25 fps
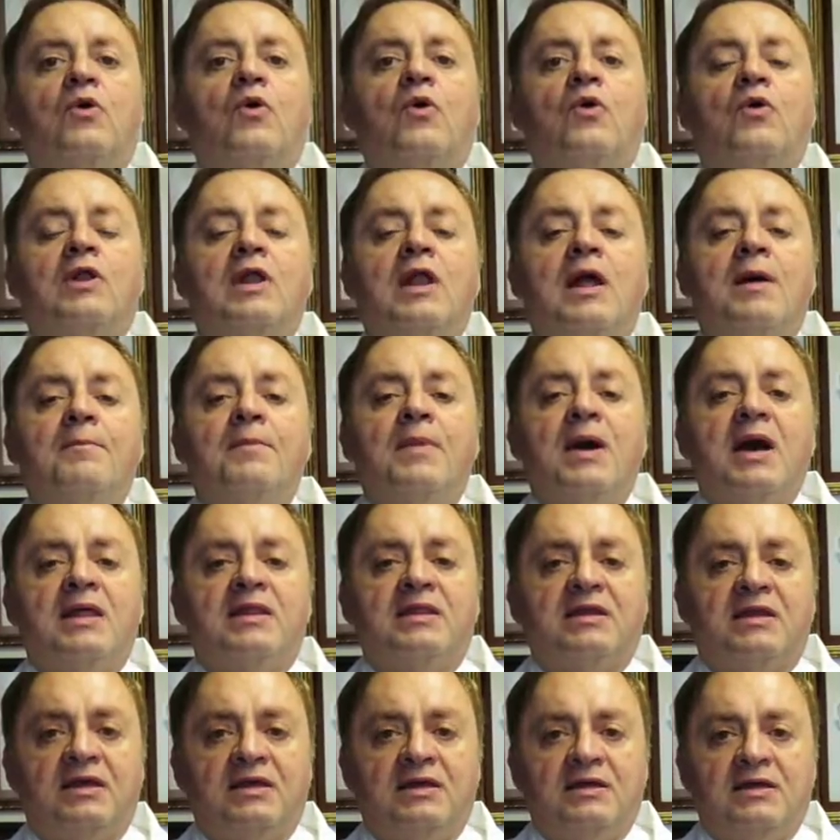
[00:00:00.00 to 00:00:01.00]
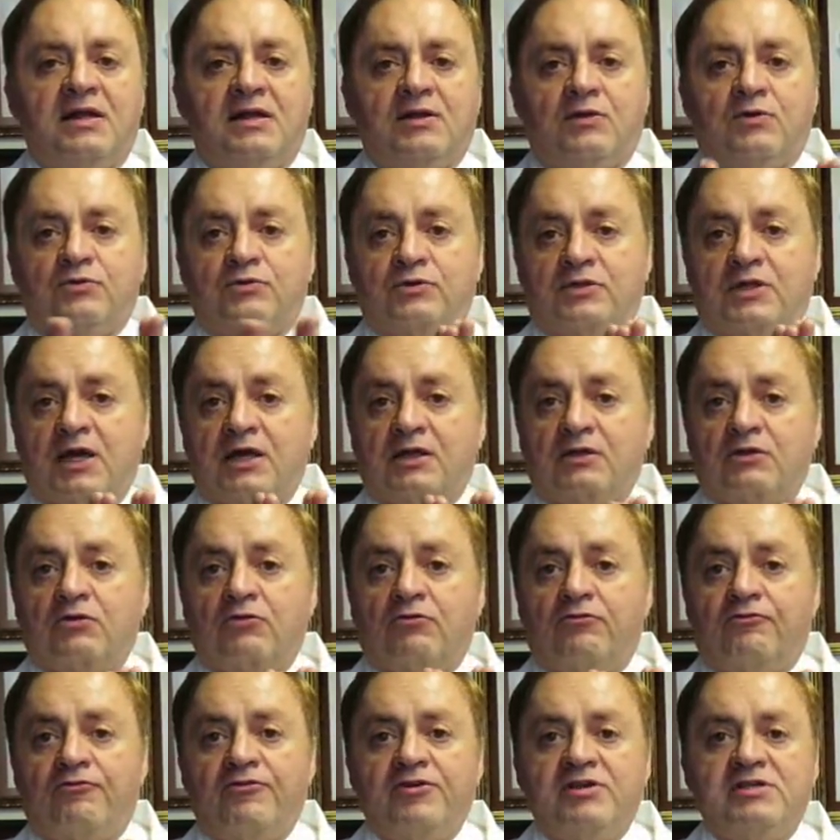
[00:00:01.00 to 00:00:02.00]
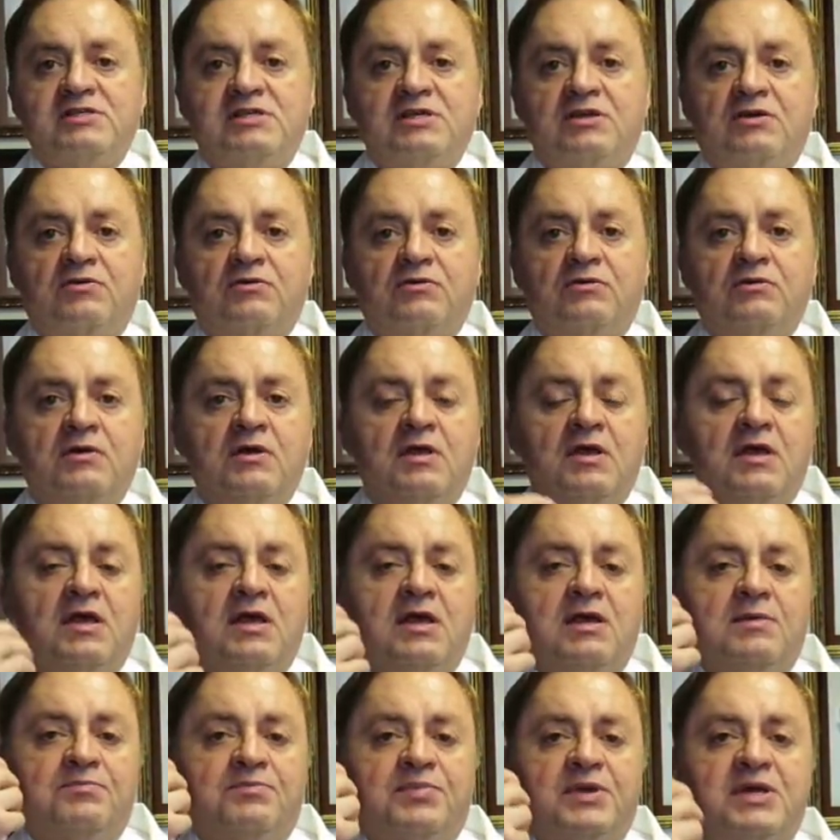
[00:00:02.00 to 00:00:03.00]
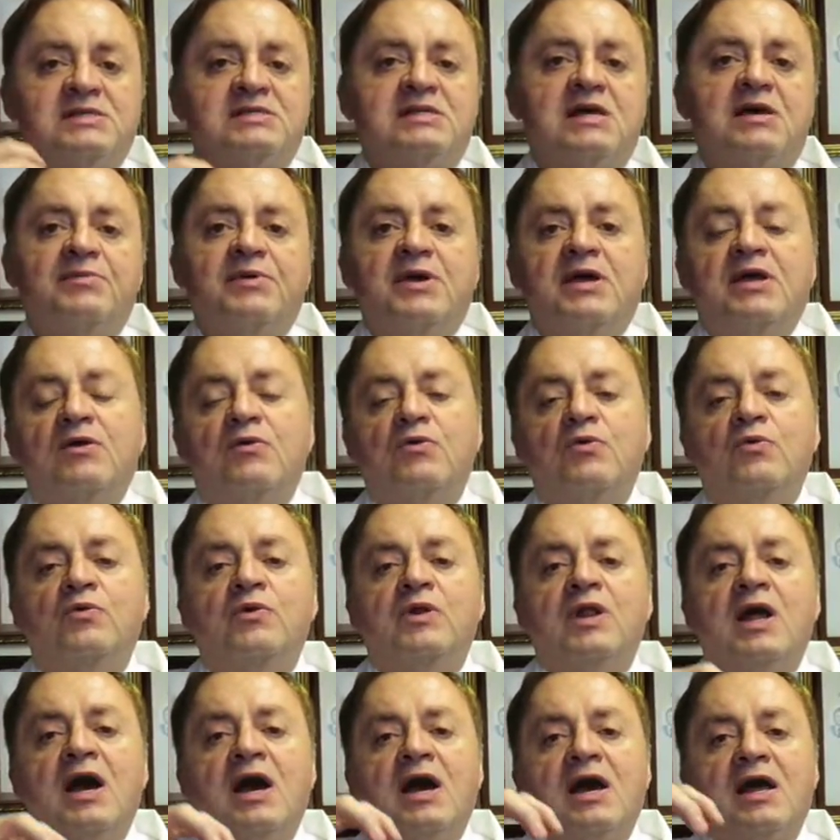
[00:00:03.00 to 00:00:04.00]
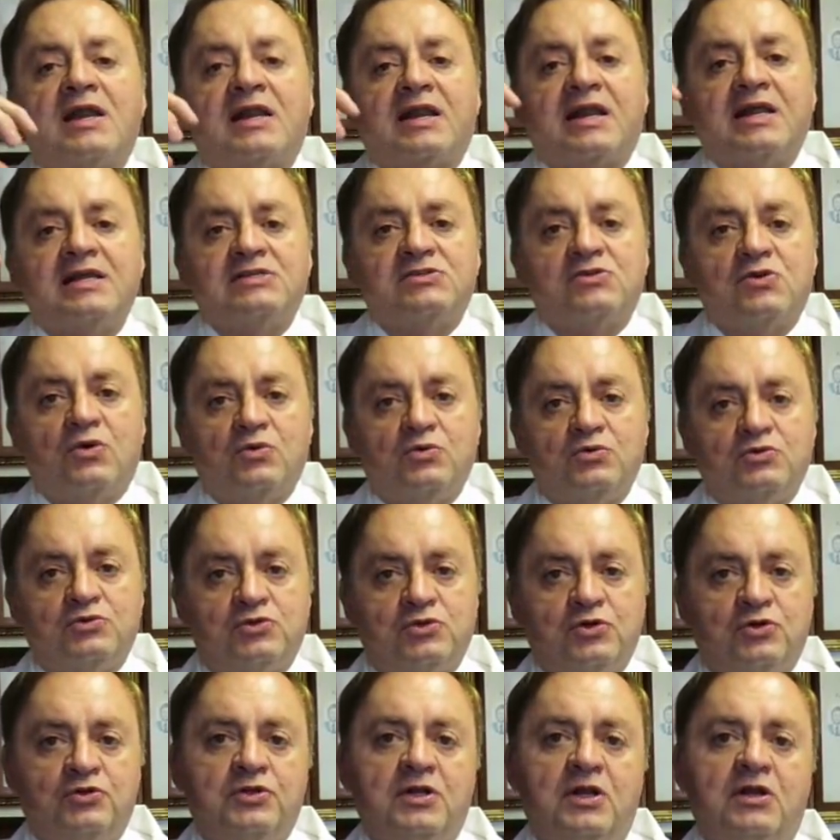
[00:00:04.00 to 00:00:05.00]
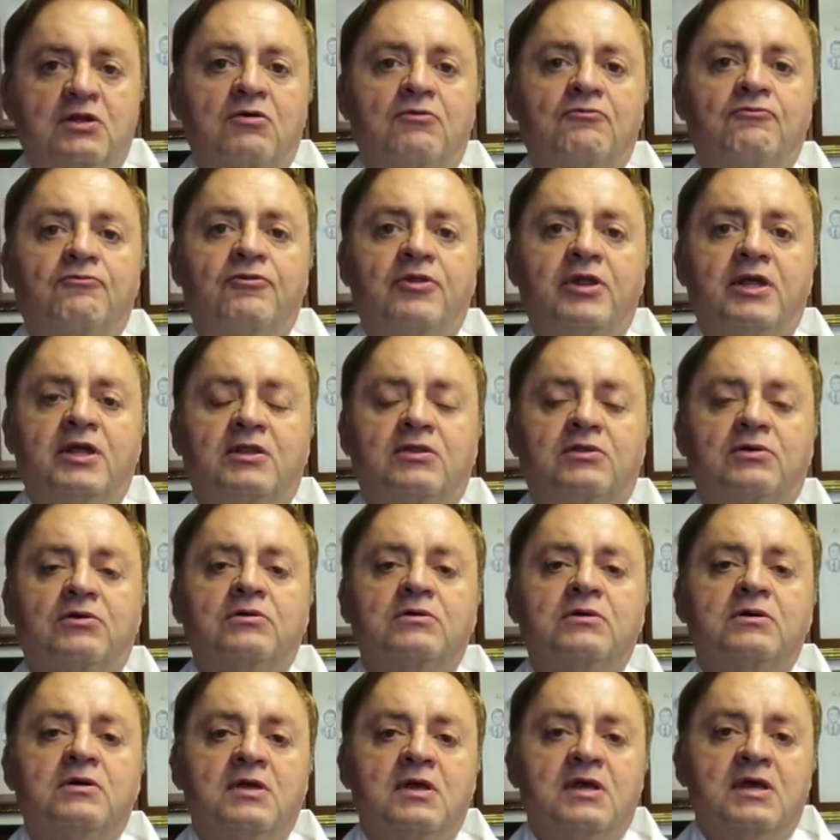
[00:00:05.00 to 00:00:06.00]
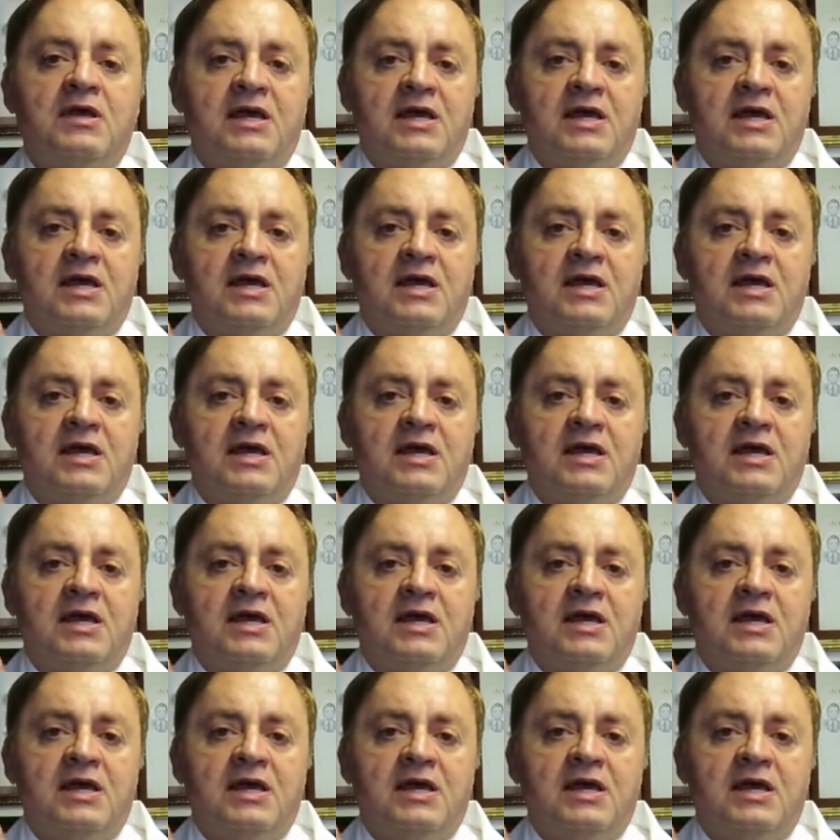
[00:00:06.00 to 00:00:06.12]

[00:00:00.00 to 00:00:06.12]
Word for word: con la madre, el contacto físico, empieza a ver una resolución del conflicto,